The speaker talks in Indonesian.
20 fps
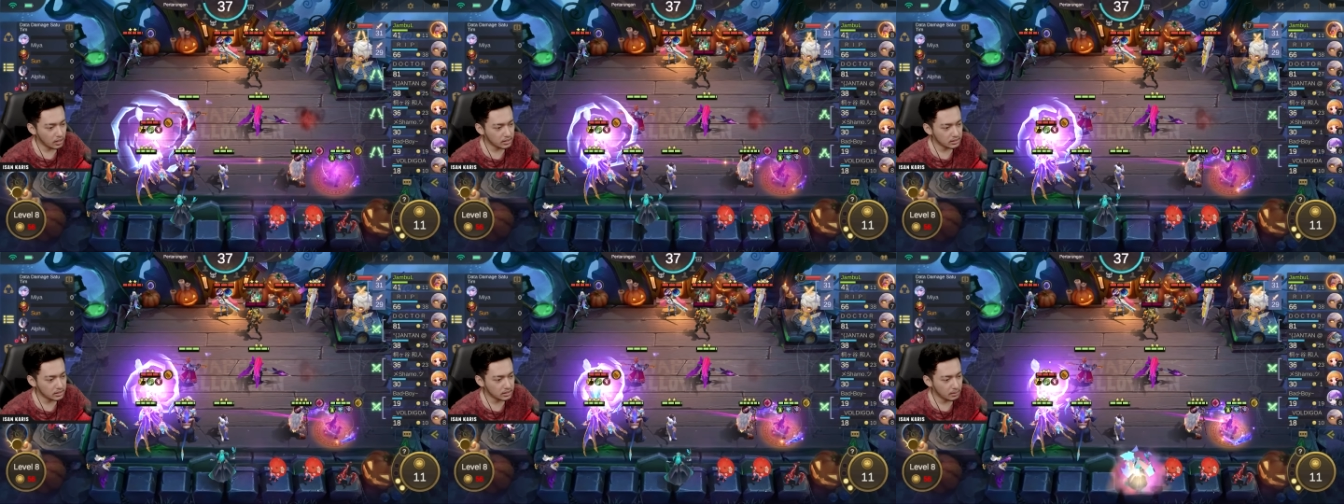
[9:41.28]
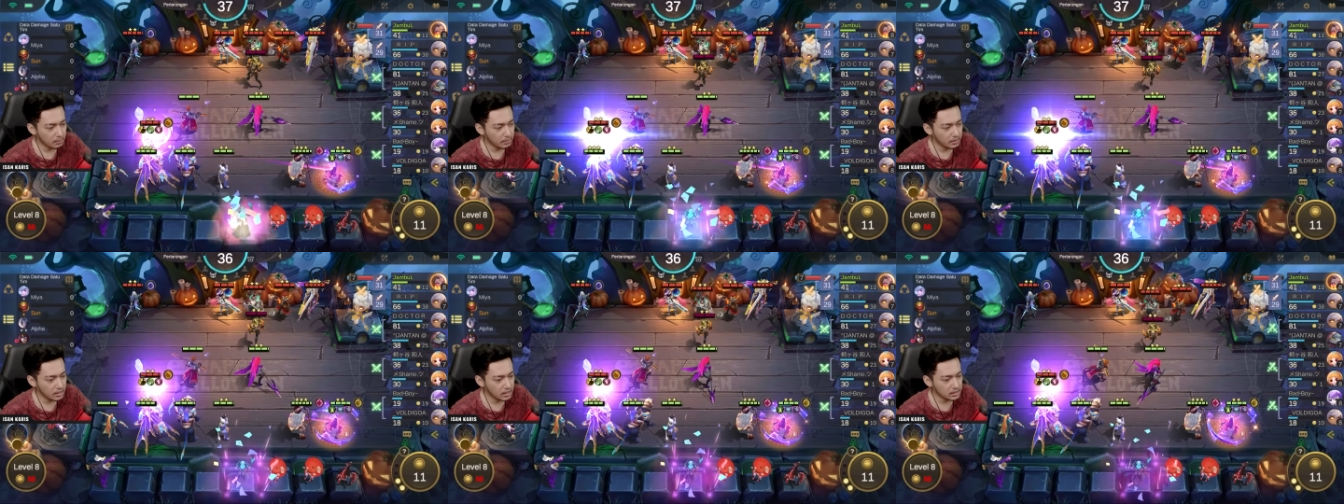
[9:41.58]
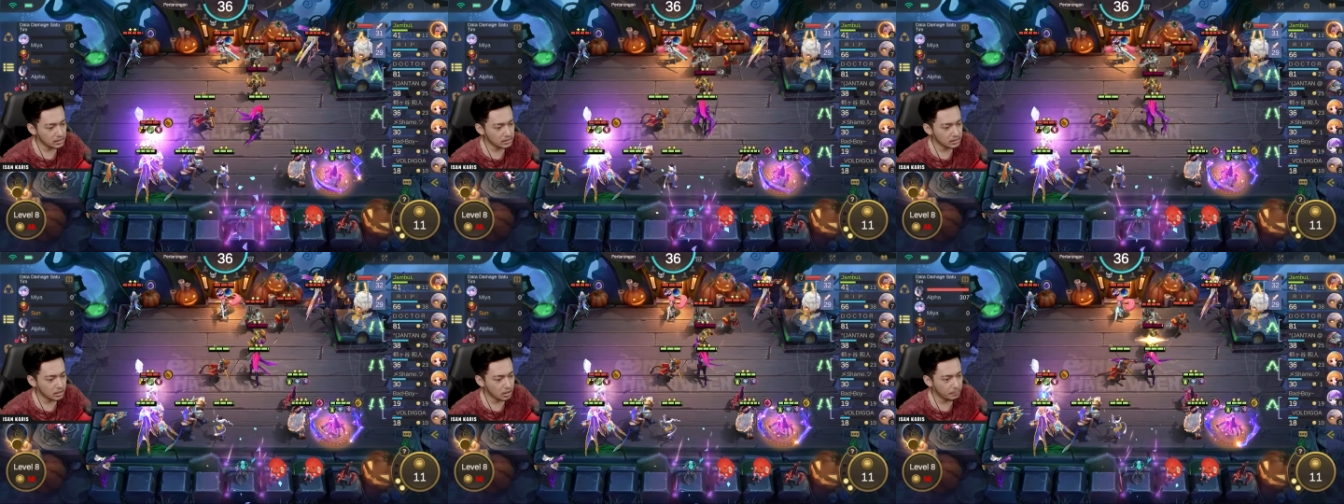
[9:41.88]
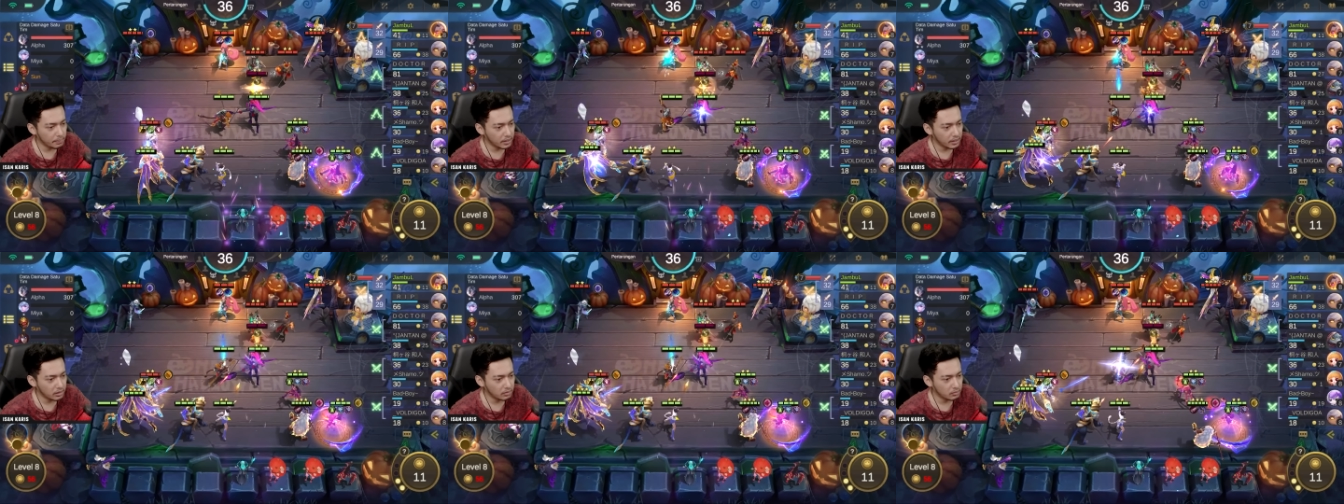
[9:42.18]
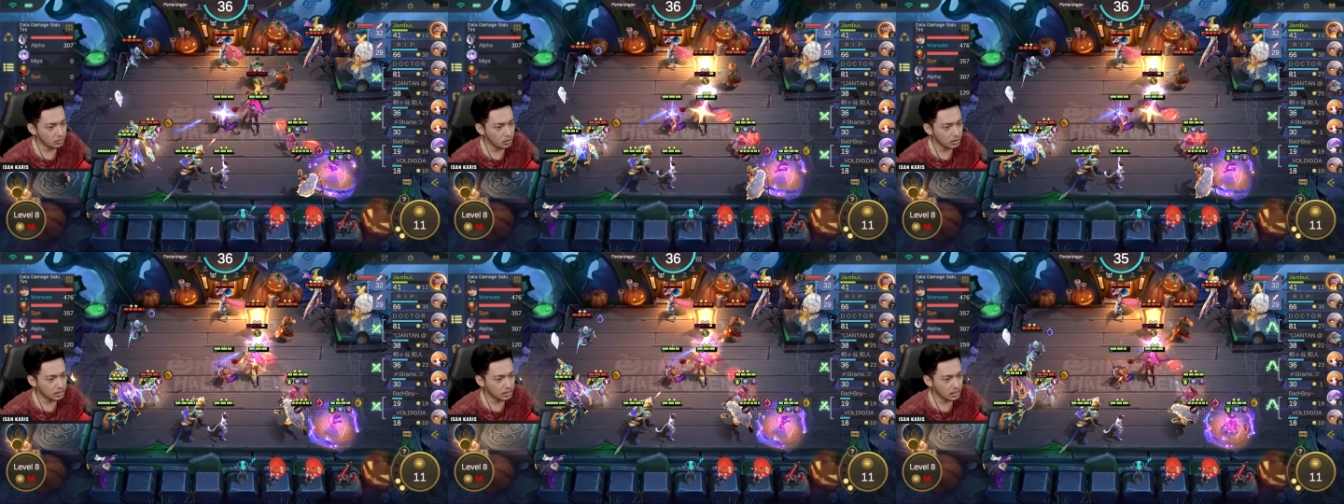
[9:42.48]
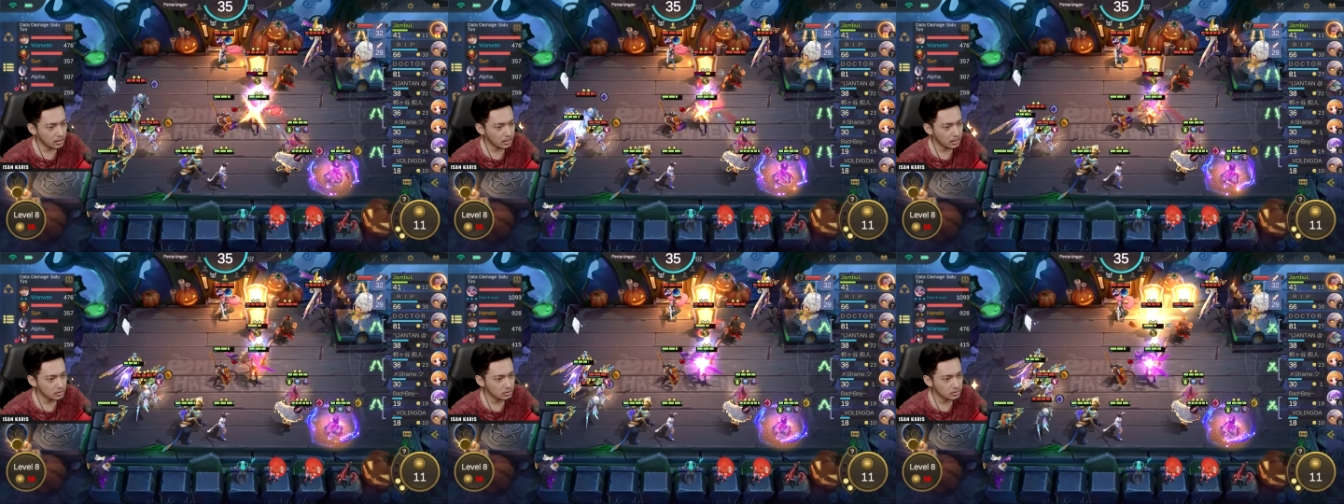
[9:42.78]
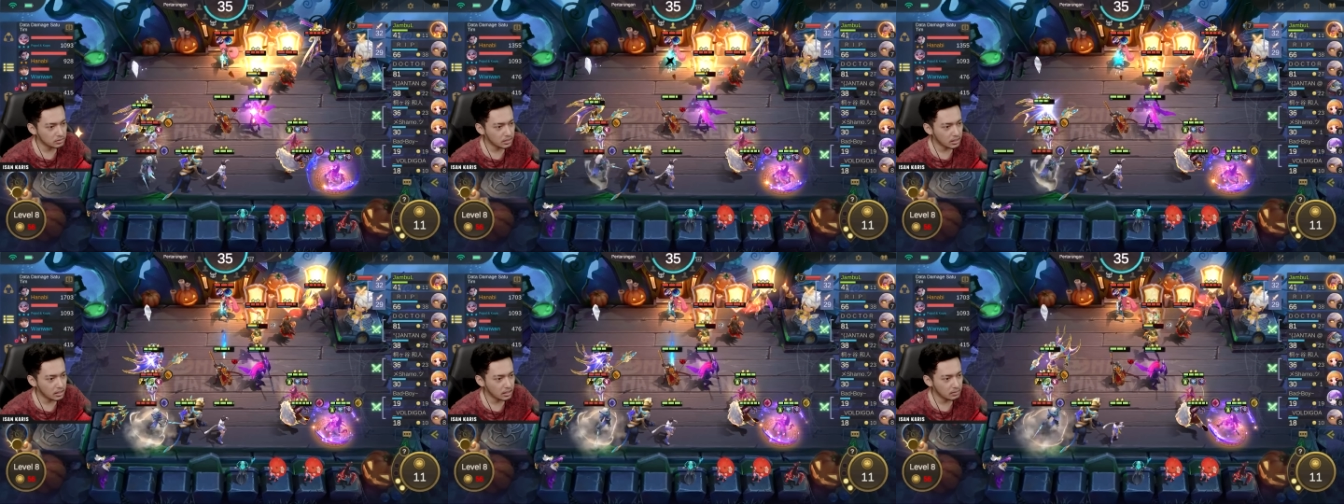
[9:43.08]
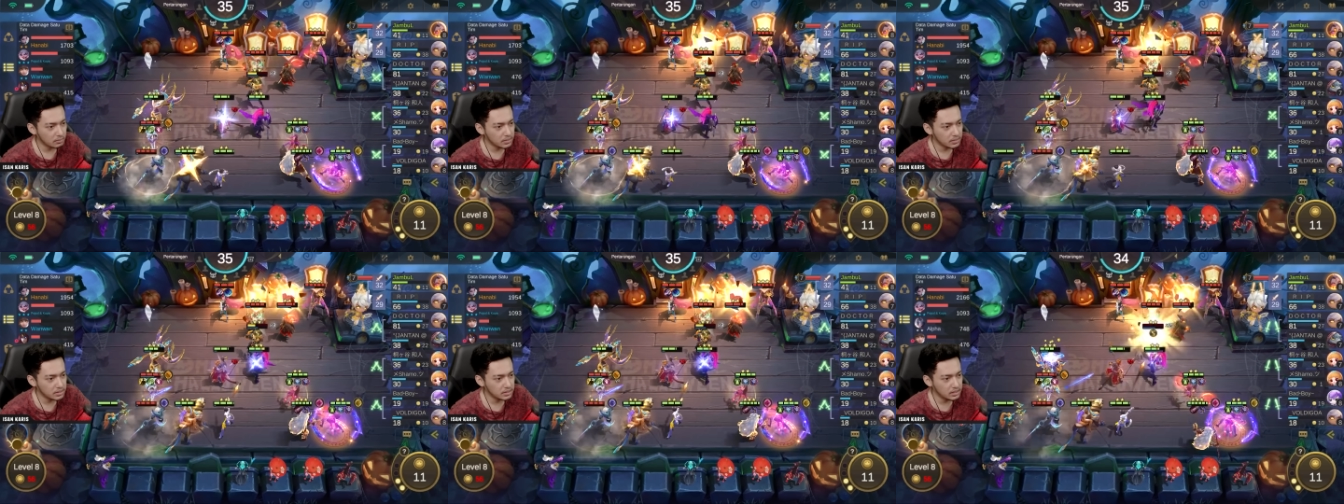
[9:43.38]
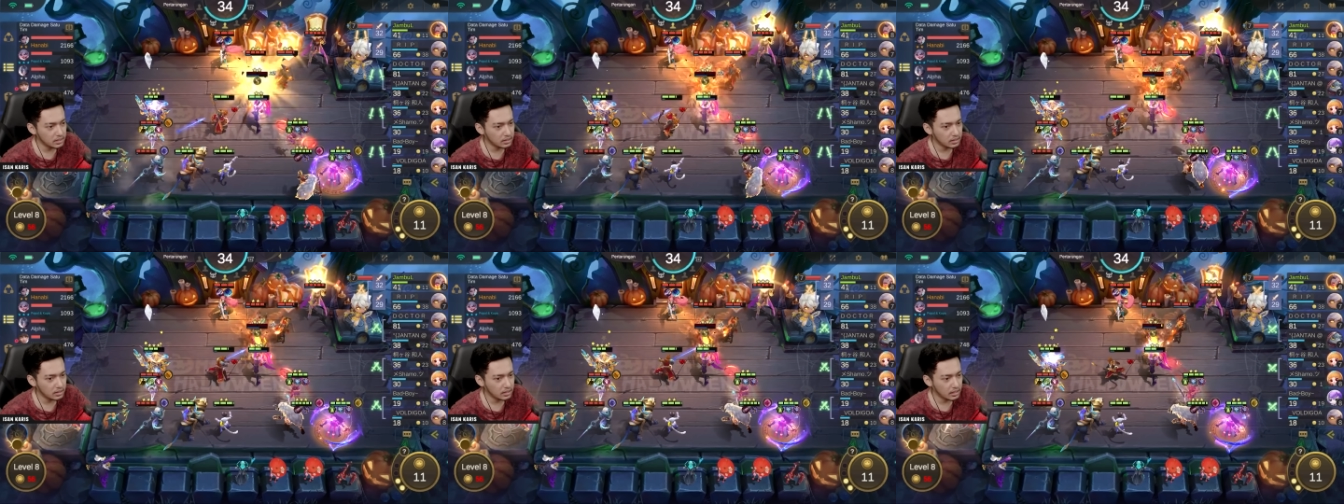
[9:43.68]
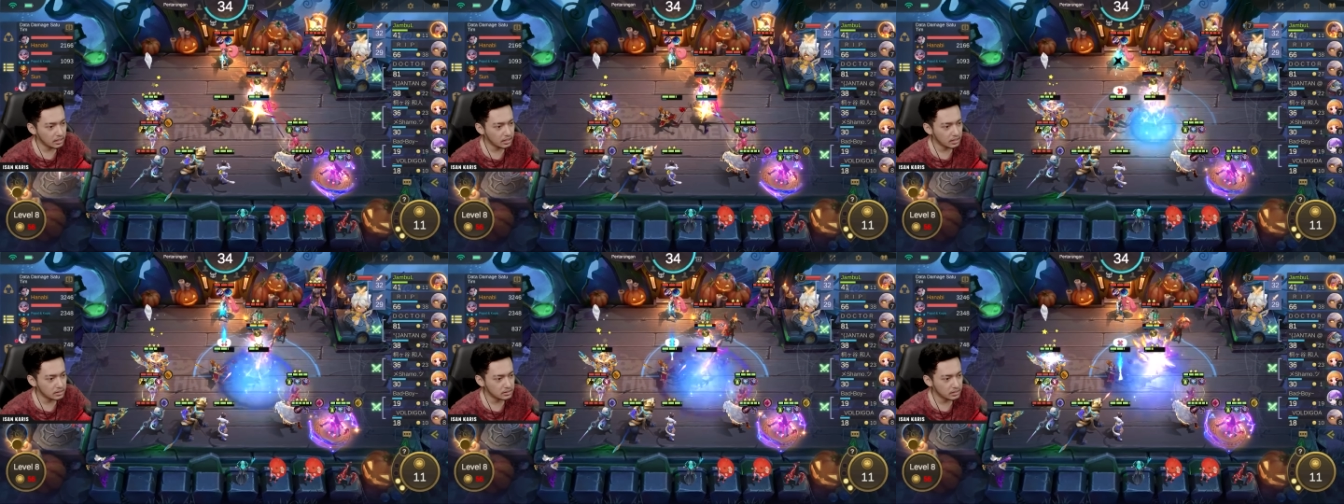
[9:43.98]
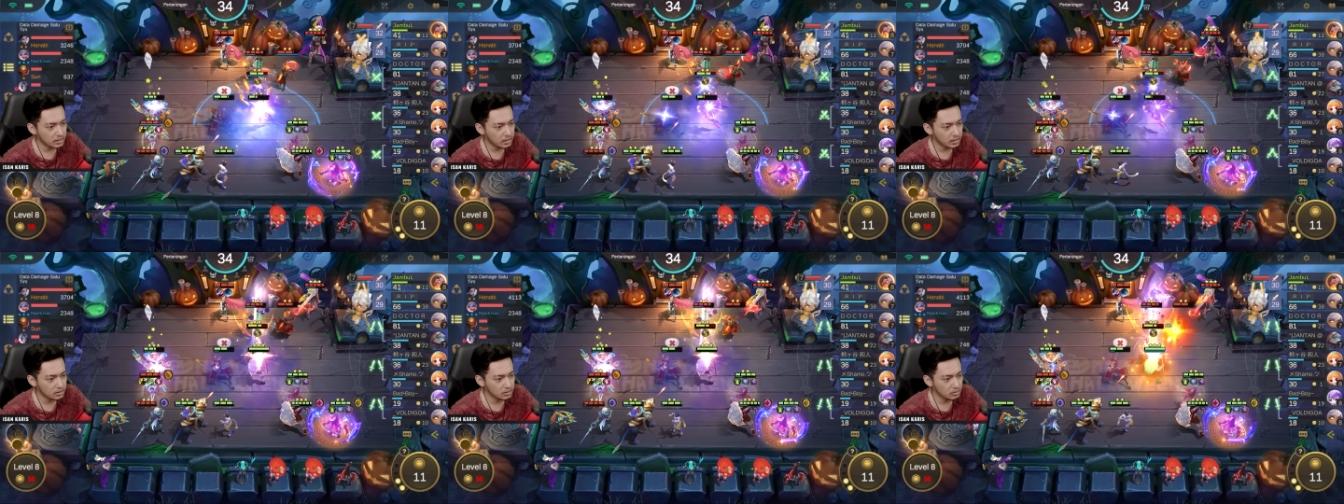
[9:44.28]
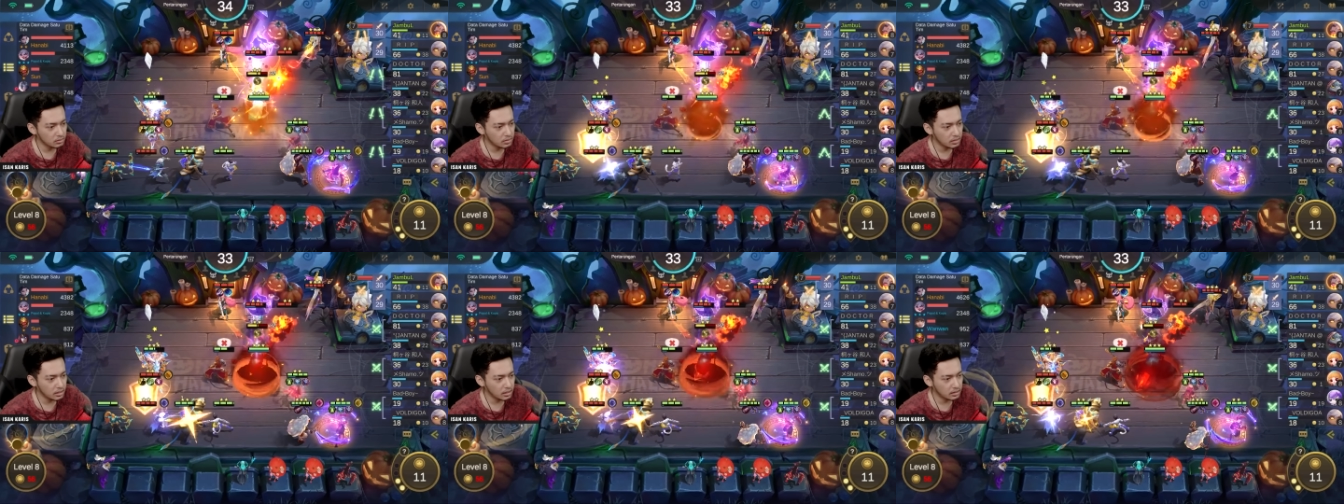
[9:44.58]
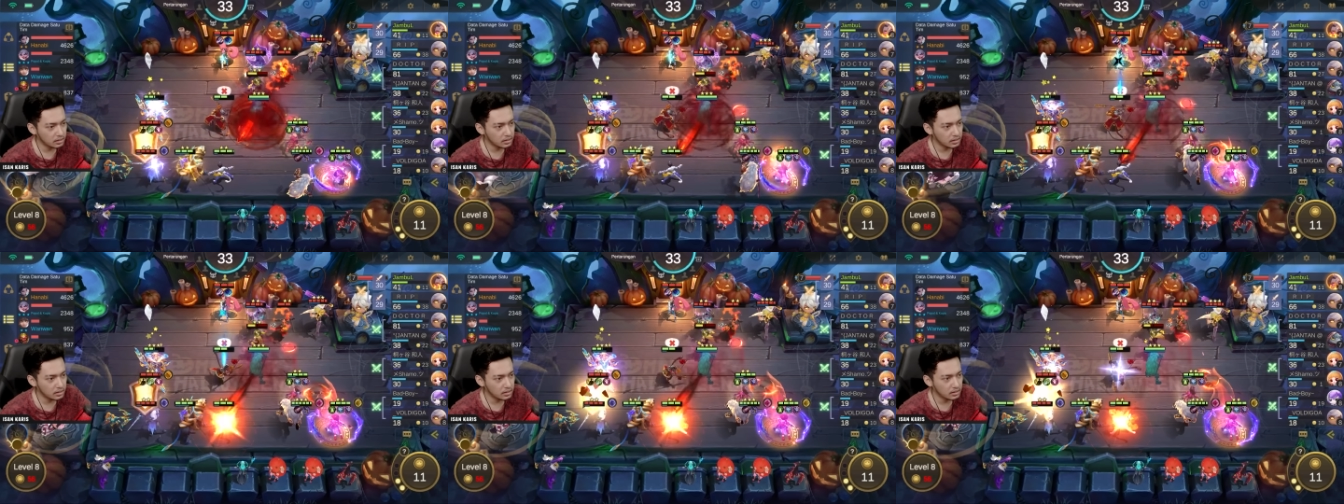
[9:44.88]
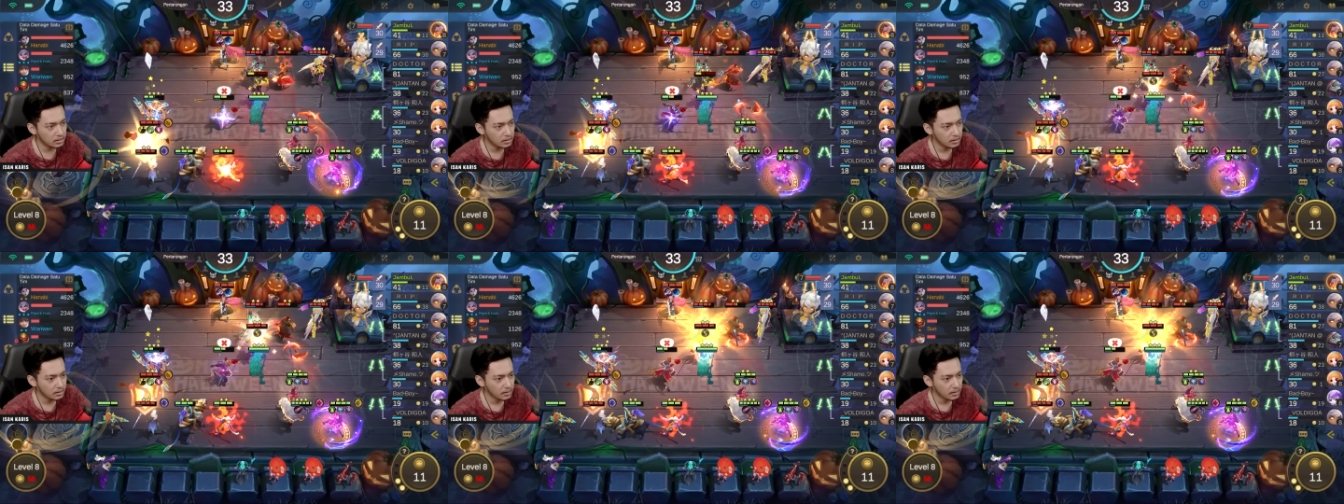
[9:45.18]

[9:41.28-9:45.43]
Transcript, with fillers: summoner sih kalau pengen gua nyalain langsung sekarang ke mistik nih ya. Sayang juga anjir.